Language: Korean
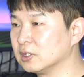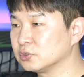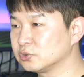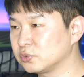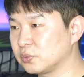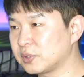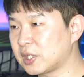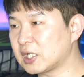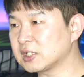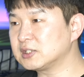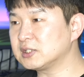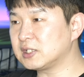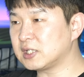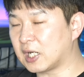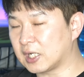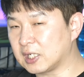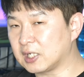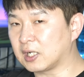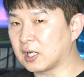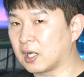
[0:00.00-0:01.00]
좀 사실이
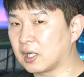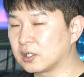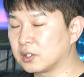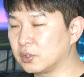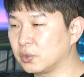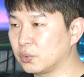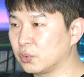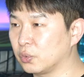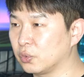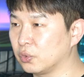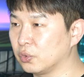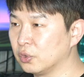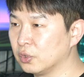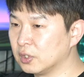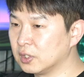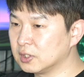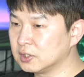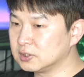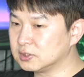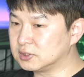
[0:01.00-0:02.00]
아닌가 그리고
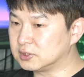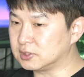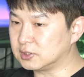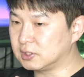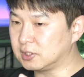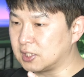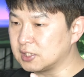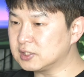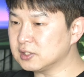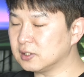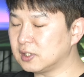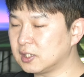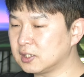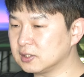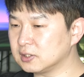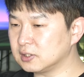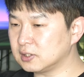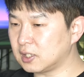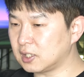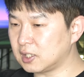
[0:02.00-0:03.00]
이제
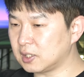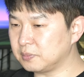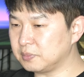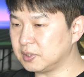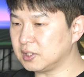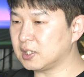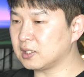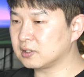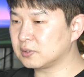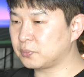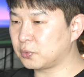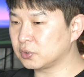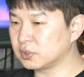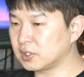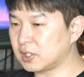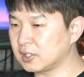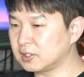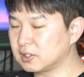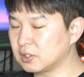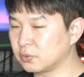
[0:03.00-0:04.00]
예전에는 AMD가
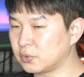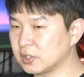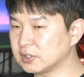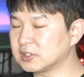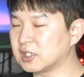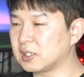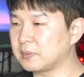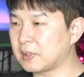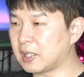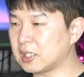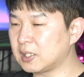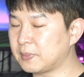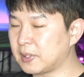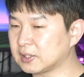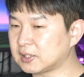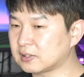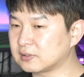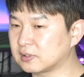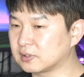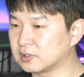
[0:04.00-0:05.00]
스포트라이트를 굉장히 많이
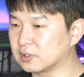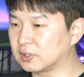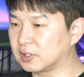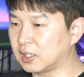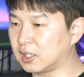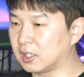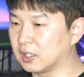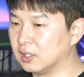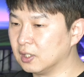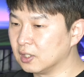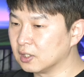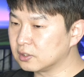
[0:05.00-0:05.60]
받았었는데